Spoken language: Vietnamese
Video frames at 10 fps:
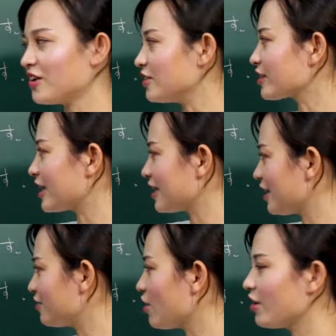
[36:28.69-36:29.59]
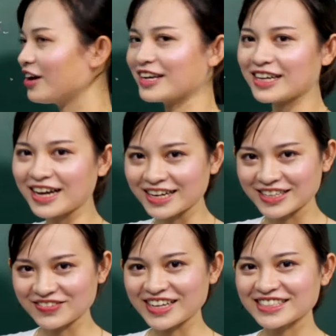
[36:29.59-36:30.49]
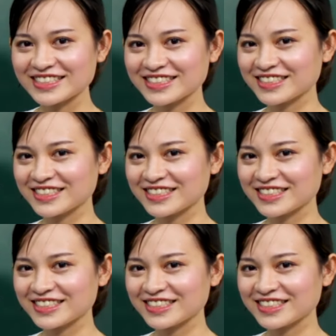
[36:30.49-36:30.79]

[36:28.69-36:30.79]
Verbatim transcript: okane o karimasu.